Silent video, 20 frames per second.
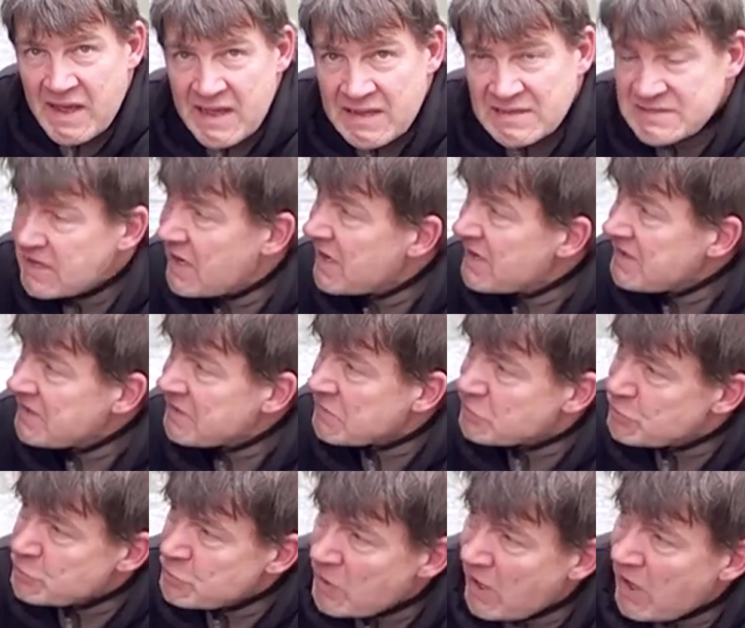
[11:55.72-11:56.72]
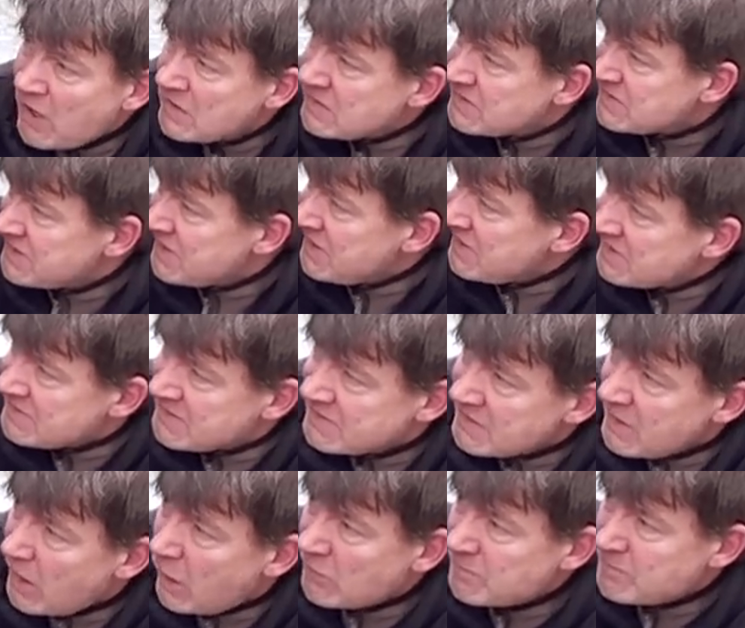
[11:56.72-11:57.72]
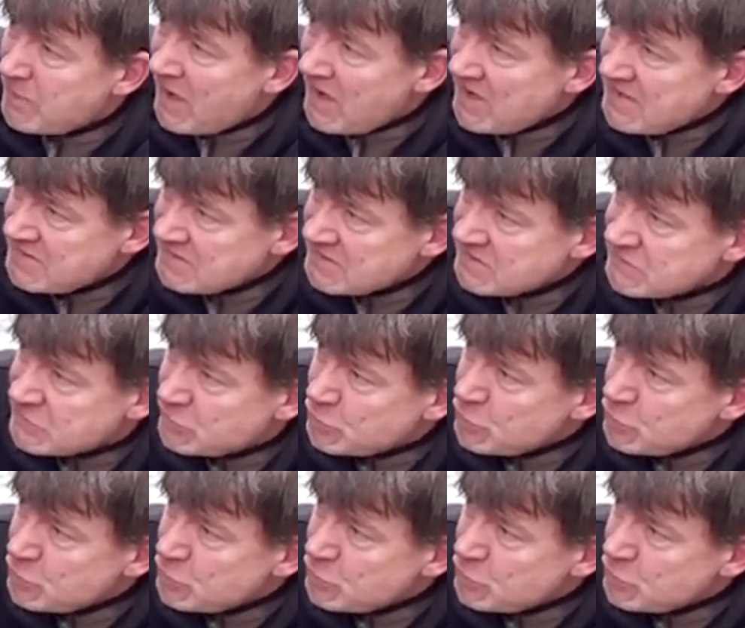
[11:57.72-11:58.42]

heckseitigen Tür sind auf beiden